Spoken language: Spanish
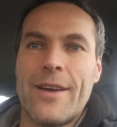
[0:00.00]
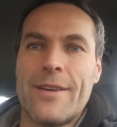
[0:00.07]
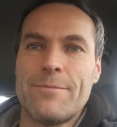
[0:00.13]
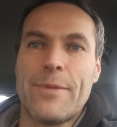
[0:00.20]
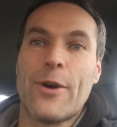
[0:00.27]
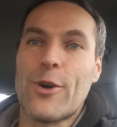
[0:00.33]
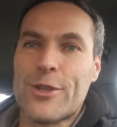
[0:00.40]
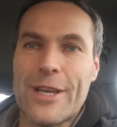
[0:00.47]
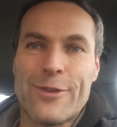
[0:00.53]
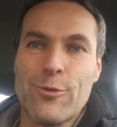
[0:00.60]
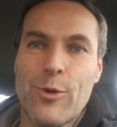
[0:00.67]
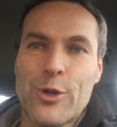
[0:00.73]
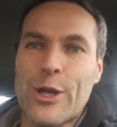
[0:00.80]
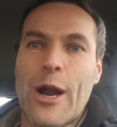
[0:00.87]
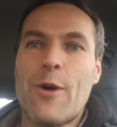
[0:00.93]
PJ
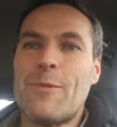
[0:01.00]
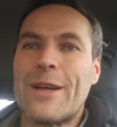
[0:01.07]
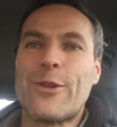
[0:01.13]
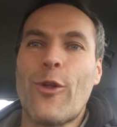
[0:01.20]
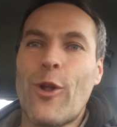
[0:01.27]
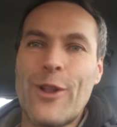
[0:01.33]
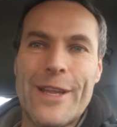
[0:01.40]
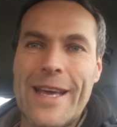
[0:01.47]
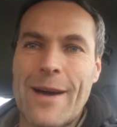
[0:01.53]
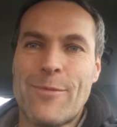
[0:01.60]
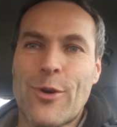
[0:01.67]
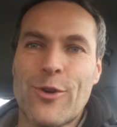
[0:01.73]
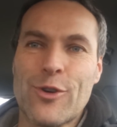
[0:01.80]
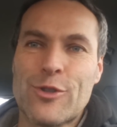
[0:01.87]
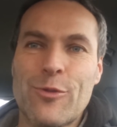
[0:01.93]
tuvo trauma todo el día
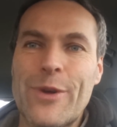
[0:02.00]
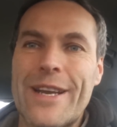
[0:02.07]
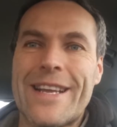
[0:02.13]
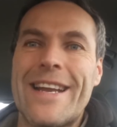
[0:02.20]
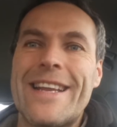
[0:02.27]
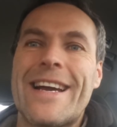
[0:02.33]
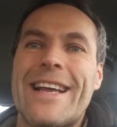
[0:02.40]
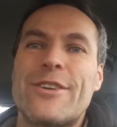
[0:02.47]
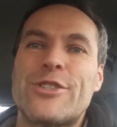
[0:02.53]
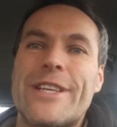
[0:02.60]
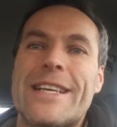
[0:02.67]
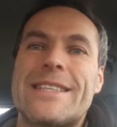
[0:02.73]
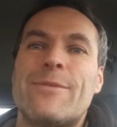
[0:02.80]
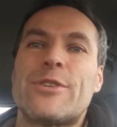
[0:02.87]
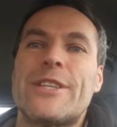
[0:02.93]
por no subir, quería que lo
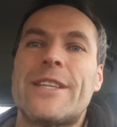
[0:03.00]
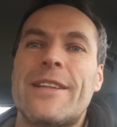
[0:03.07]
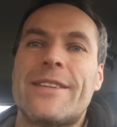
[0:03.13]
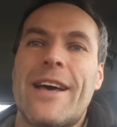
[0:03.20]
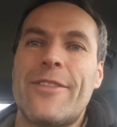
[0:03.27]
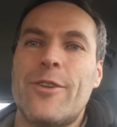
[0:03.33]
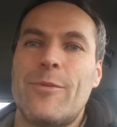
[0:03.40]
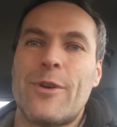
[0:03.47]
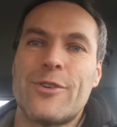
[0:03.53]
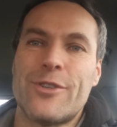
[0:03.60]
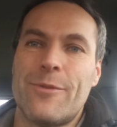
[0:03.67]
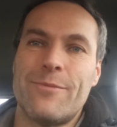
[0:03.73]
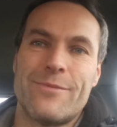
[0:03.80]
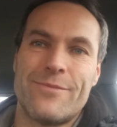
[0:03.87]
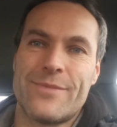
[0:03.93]
siguiésemos intentando, pero
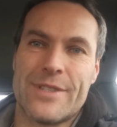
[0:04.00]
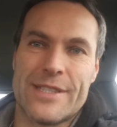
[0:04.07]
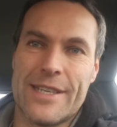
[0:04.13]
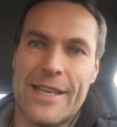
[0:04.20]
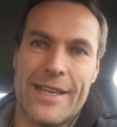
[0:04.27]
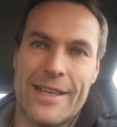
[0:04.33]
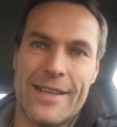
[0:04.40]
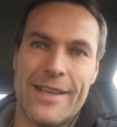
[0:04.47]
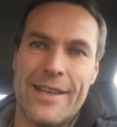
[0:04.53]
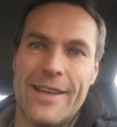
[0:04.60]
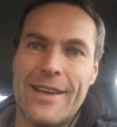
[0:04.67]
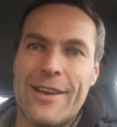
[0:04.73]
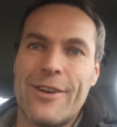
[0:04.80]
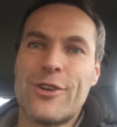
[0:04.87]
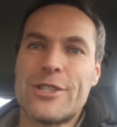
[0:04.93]
yo sé
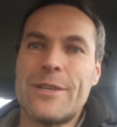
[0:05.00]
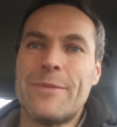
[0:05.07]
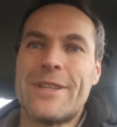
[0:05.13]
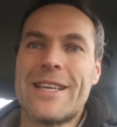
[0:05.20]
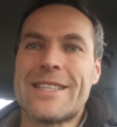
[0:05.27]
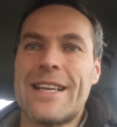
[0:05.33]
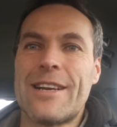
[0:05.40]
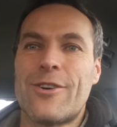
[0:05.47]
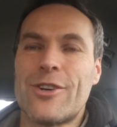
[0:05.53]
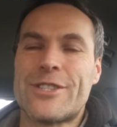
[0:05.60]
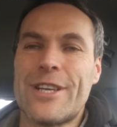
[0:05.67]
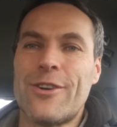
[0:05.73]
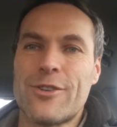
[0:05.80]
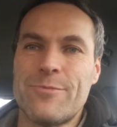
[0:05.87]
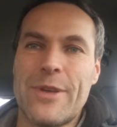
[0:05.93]
los límites del
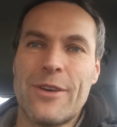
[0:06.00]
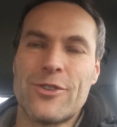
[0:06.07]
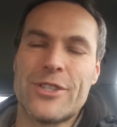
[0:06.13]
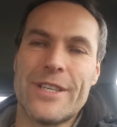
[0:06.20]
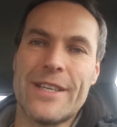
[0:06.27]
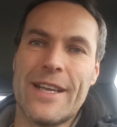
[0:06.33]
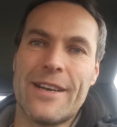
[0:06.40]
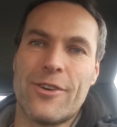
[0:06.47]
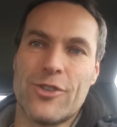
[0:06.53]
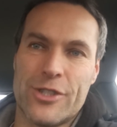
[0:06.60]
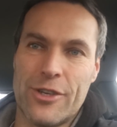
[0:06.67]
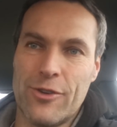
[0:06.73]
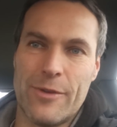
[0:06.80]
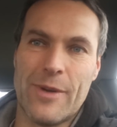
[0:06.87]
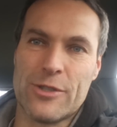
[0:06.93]
coche y los míos, y el
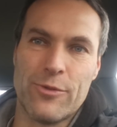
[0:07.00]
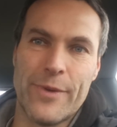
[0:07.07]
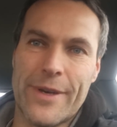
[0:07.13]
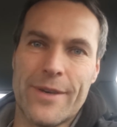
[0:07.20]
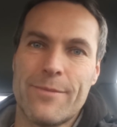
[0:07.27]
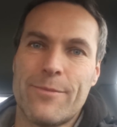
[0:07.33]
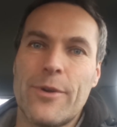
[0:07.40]
coche no iba a subir.